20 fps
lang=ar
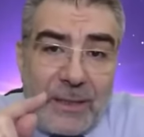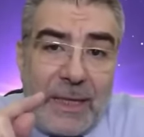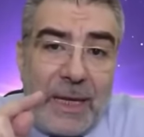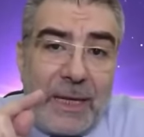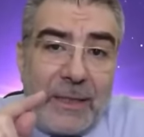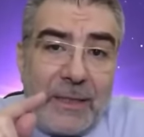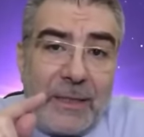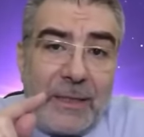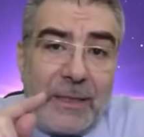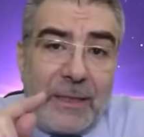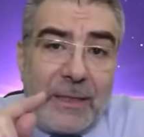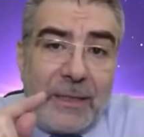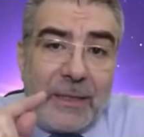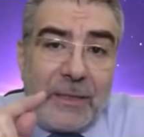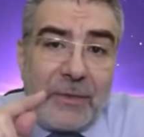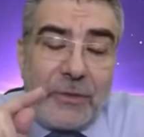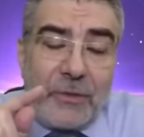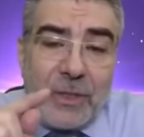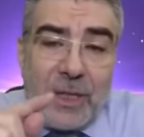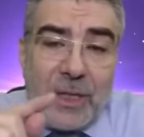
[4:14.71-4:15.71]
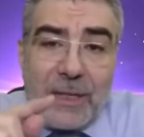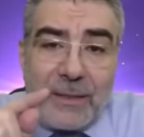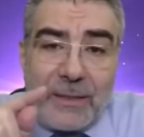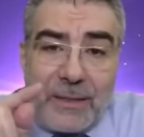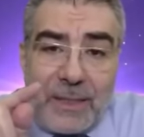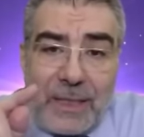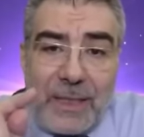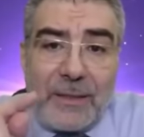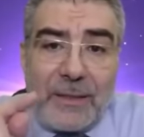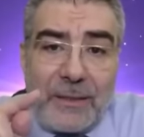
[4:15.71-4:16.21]
يعني الشهر
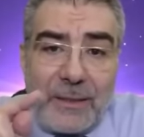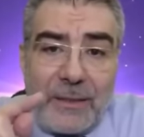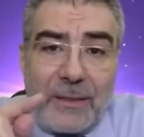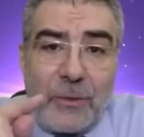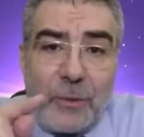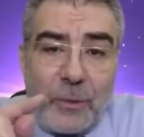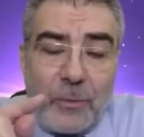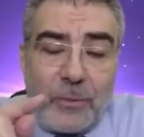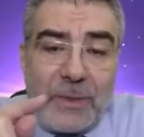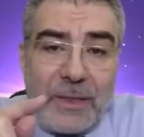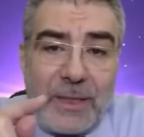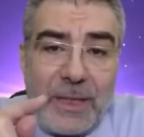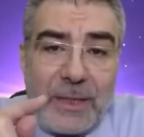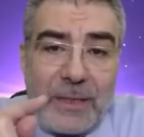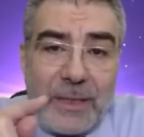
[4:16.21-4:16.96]
ثلاثين يوم إذا